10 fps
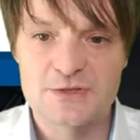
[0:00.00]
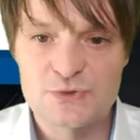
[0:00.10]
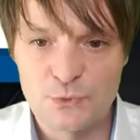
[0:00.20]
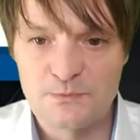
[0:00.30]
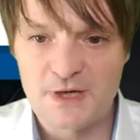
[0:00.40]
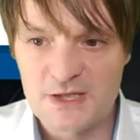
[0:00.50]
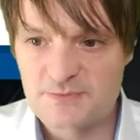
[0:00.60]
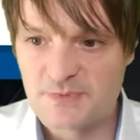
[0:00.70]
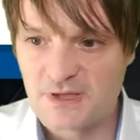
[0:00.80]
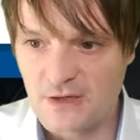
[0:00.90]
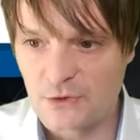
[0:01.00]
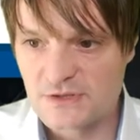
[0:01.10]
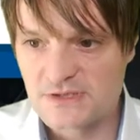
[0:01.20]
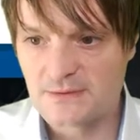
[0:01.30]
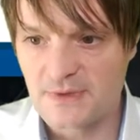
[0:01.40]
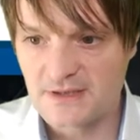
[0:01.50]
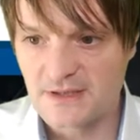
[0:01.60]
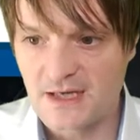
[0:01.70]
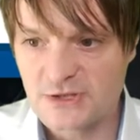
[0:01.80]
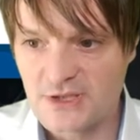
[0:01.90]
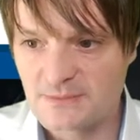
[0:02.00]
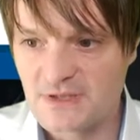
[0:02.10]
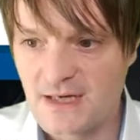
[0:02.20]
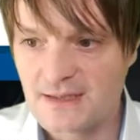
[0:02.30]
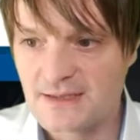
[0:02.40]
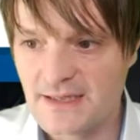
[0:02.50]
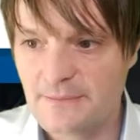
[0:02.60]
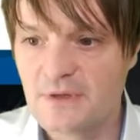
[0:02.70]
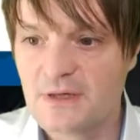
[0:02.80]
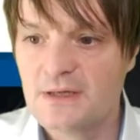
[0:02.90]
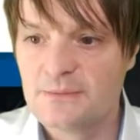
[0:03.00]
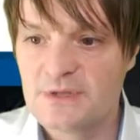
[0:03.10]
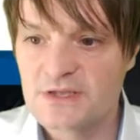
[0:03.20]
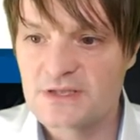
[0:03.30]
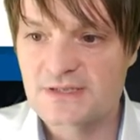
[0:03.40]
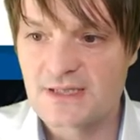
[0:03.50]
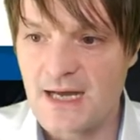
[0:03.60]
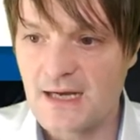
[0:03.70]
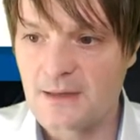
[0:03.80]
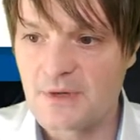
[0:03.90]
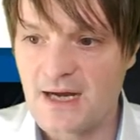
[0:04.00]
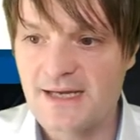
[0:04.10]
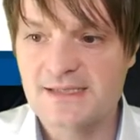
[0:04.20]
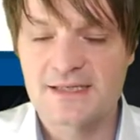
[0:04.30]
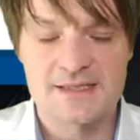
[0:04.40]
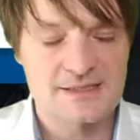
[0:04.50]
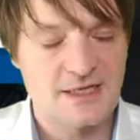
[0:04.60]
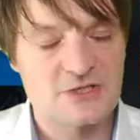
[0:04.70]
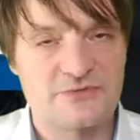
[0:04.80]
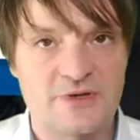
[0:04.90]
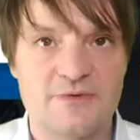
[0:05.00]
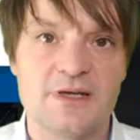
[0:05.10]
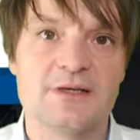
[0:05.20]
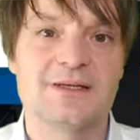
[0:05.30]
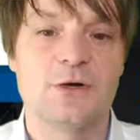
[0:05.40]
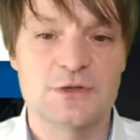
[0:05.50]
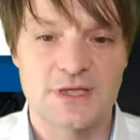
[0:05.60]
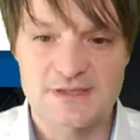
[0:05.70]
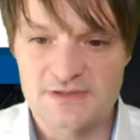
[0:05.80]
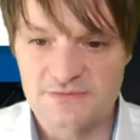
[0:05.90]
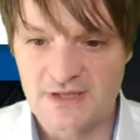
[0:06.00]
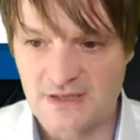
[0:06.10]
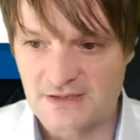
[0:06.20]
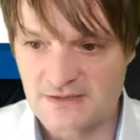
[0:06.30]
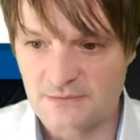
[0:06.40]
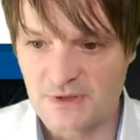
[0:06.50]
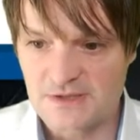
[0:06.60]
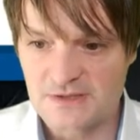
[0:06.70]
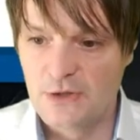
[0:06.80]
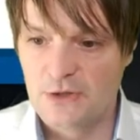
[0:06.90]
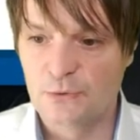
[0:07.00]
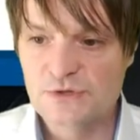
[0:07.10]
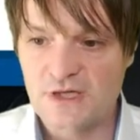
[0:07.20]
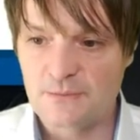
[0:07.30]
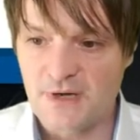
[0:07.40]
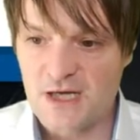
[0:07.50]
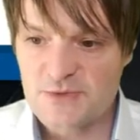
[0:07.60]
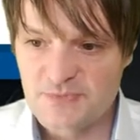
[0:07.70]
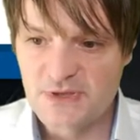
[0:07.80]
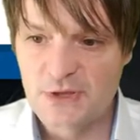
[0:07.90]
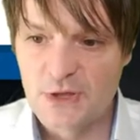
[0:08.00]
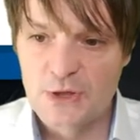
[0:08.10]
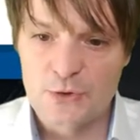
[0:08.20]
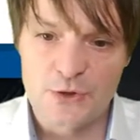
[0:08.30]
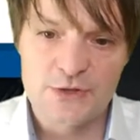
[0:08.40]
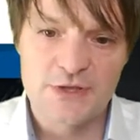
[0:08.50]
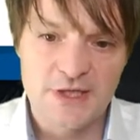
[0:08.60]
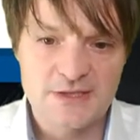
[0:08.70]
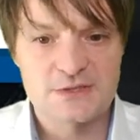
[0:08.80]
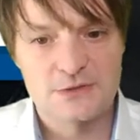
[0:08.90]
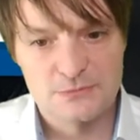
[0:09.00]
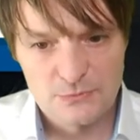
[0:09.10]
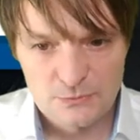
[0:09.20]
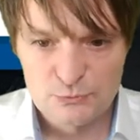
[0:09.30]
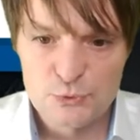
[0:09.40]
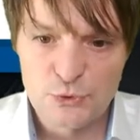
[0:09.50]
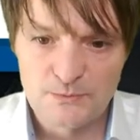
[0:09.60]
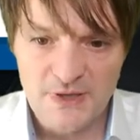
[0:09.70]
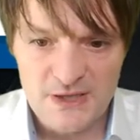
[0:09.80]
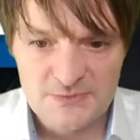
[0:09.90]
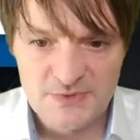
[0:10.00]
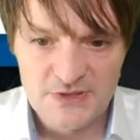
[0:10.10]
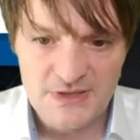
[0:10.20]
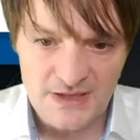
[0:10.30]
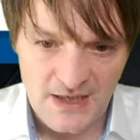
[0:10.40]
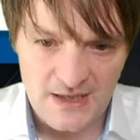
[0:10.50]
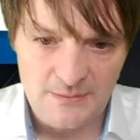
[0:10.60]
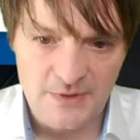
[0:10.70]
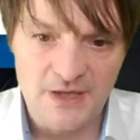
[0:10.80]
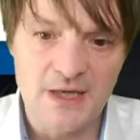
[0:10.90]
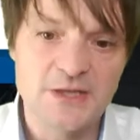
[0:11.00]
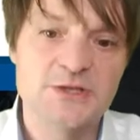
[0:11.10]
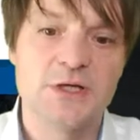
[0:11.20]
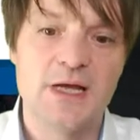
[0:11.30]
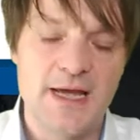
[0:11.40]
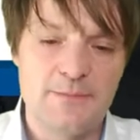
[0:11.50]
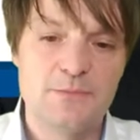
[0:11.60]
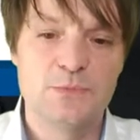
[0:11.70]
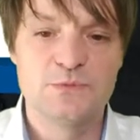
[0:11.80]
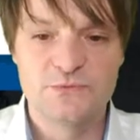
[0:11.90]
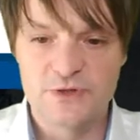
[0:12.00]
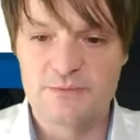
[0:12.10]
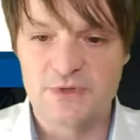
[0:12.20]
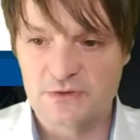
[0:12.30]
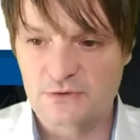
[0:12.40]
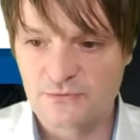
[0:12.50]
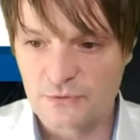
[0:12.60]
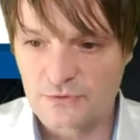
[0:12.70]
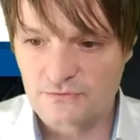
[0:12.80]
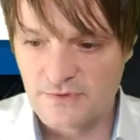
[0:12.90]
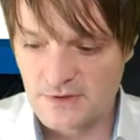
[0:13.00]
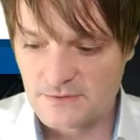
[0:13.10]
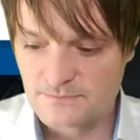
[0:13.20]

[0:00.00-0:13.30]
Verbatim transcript: zum Beispiel aus den Materialstammdaten, nehmen, nämlich das Lagerbereichskennzeichen verwendet. Auch das ist wieder Customizing. In unserem Beispiel könnte jetzt zum Beispiel der Lagerbereich M für die Mitte gefunden werden.